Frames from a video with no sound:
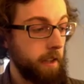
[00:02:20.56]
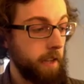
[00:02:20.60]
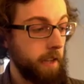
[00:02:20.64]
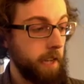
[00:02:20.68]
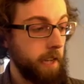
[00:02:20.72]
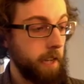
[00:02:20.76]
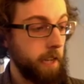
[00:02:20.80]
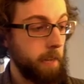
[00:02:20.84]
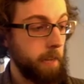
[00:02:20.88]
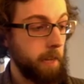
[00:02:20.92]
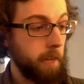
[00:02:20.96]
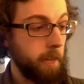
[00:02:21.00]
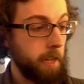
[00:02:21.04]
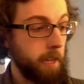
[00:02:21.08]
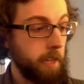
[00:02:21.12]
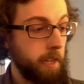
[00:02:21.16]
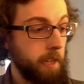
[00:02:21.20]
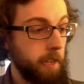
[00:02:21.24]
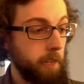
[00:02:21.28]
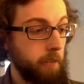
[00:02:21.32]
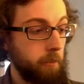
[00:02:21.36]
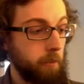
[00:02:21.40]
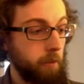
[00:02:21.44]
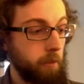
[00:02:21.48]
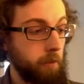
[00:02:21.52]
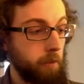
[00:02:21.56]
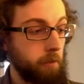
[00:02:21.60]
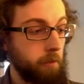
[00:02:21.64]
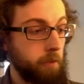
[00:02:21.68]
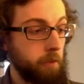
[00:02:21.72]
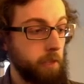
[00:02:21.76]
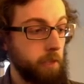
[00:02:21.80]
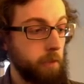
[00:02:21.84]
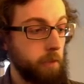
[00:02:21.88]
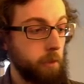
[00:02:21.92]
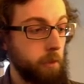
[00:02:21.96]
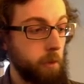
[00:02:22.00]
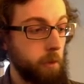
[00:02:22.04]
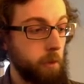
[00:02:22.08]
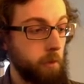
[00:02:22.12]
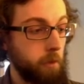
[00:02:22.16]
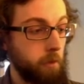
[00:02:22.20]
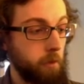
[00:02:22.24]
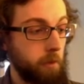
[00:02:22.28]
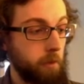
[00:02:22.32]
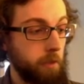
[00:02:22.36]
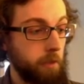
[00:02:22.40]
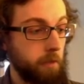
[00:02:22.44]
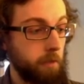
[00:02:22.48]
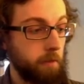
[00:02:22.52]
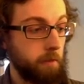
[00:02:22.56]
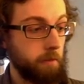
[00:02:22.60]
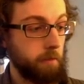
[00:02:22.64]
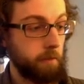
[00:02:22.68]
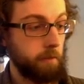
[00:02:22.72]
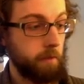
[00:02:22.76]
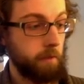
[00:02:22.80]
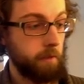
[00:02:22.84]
Et il y a pareil pour un outil de transformation,